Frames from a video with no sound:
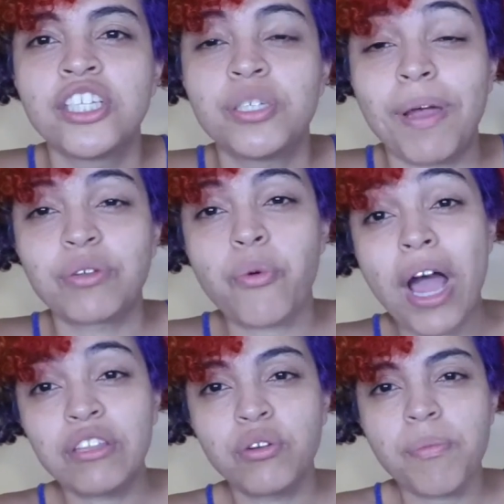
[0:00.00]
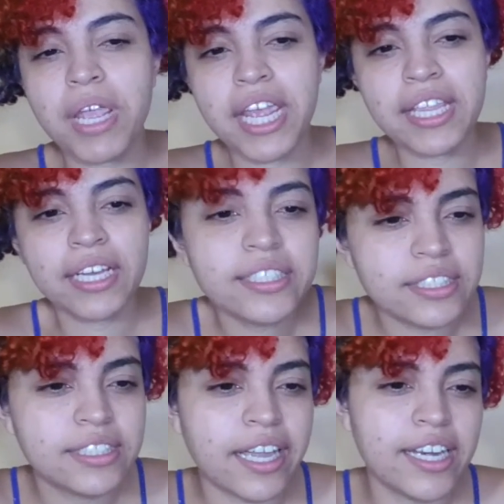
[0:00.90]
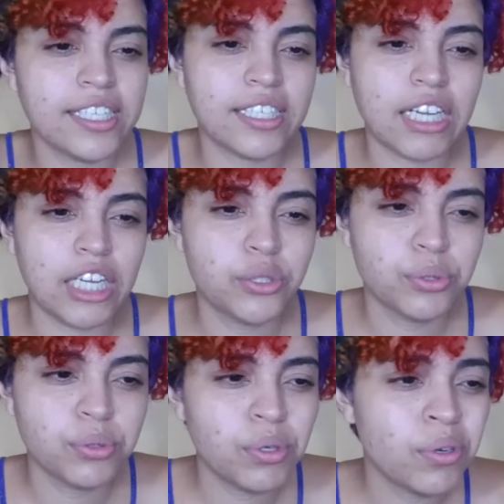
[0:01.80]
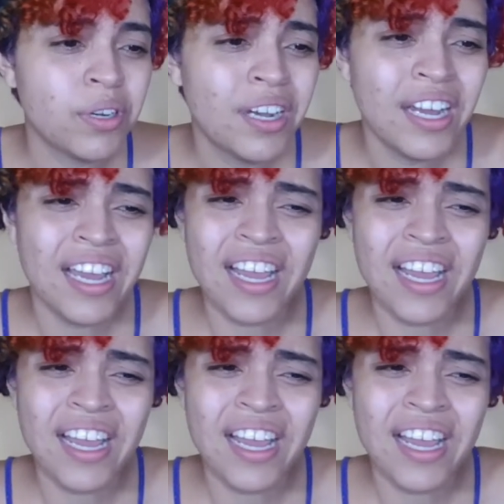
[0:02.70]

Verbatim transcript: chamado Quatro Minas, da Elisa Garjulo.